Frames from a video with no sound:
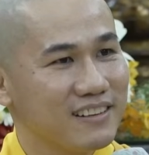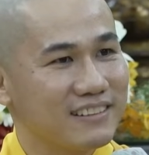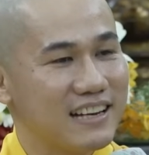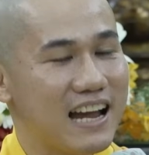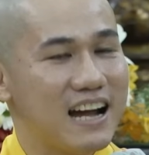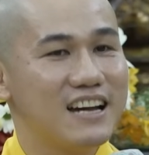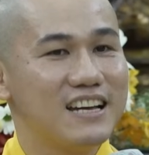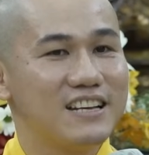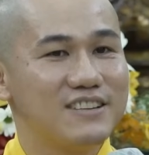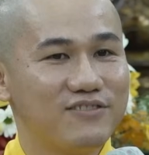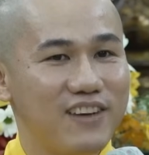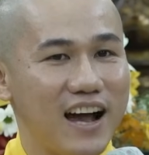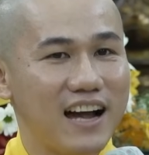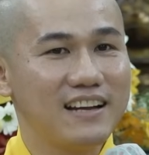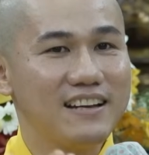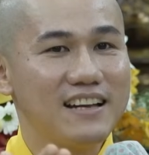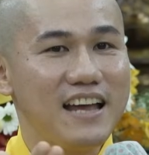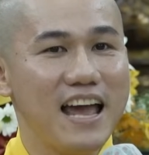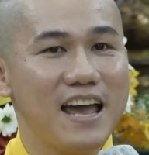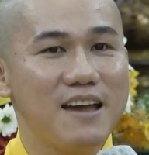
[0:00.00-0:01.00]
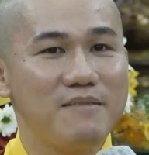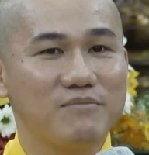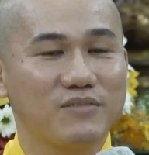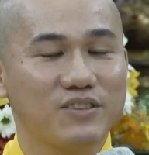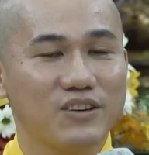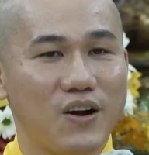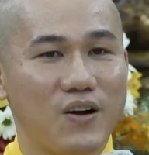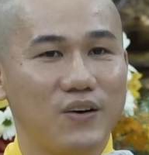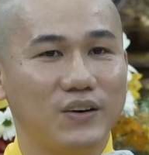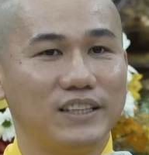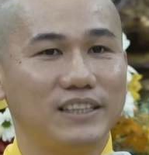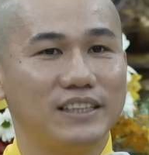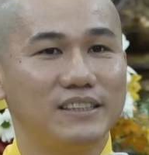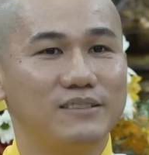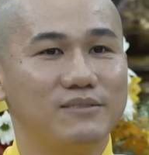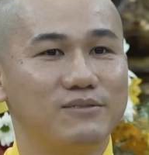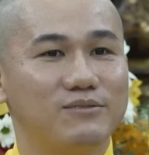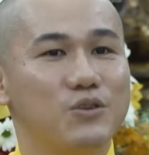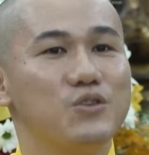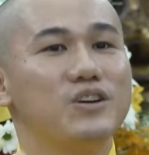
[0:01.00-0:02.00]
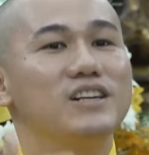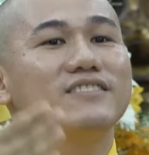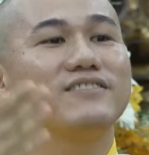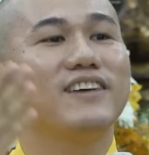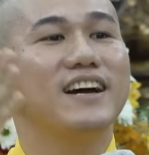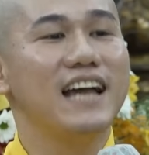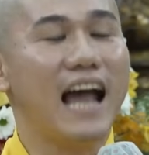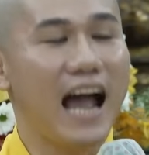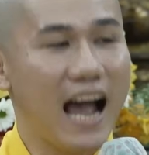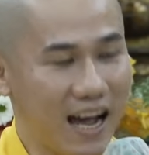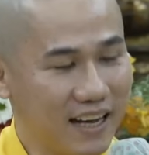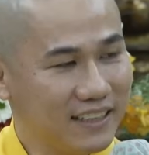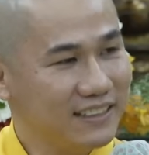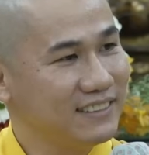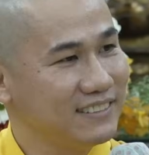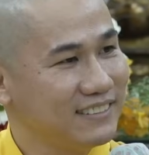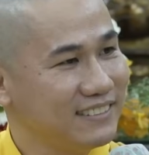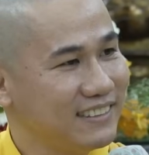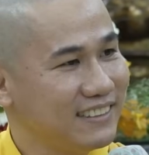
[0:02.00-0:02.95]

đời vắng em rồi vui với ai,